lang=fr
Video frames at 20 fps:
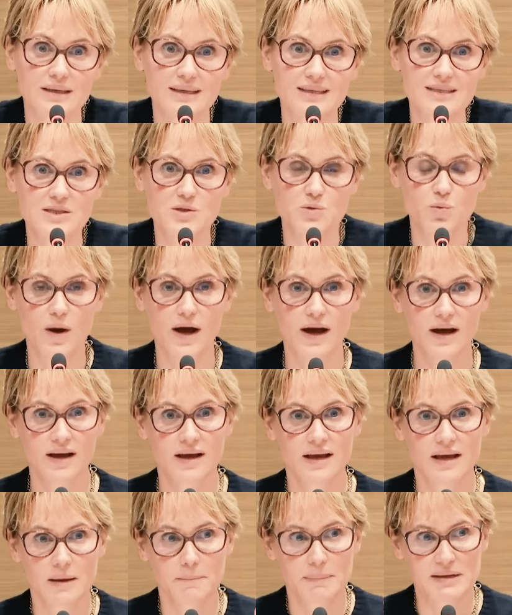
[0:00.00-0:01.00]
qui soit
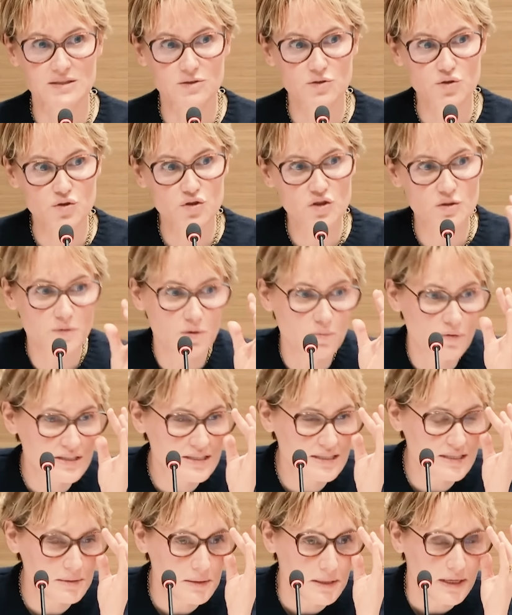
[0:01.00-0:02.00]
parce que justement moi
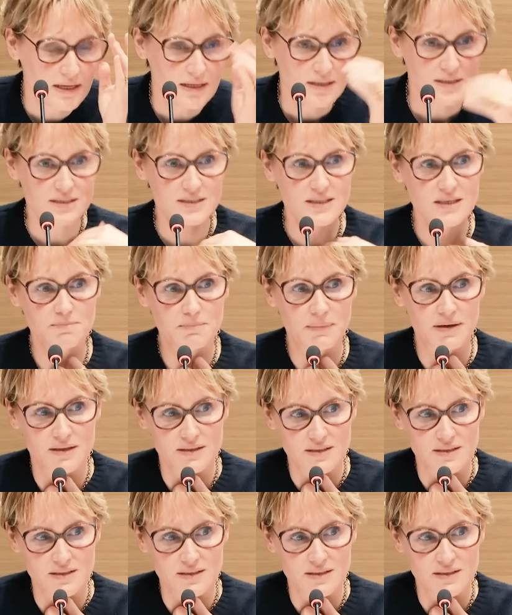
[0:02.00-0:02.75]
ce qui ce qui,